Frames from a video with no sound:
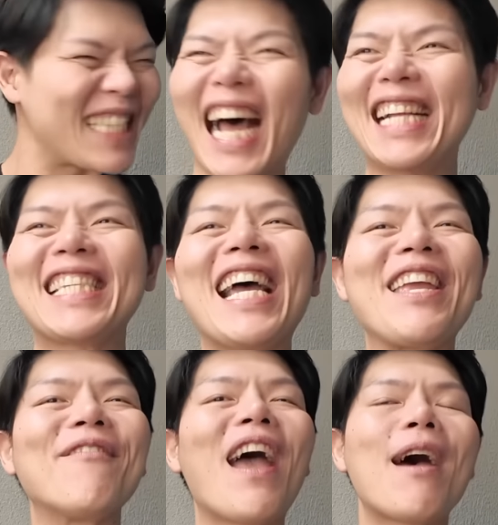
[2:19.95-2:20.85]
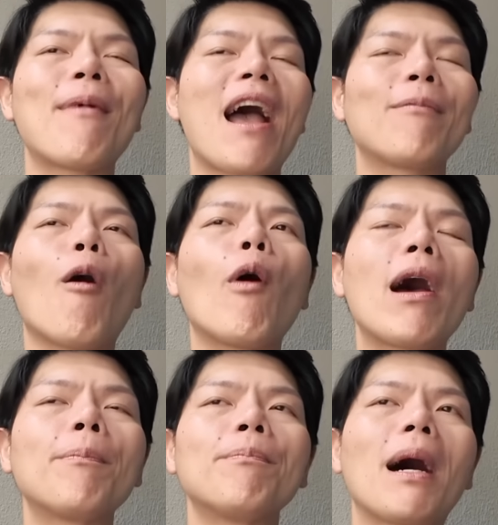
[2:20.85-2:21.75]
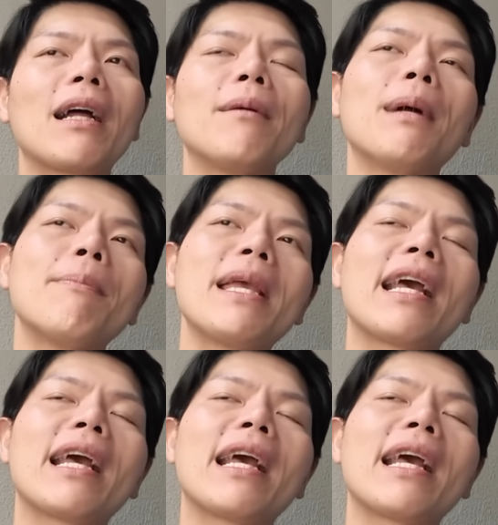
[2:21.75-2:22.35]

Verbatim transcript: สะใจแม่มากเพราะว่ามันมี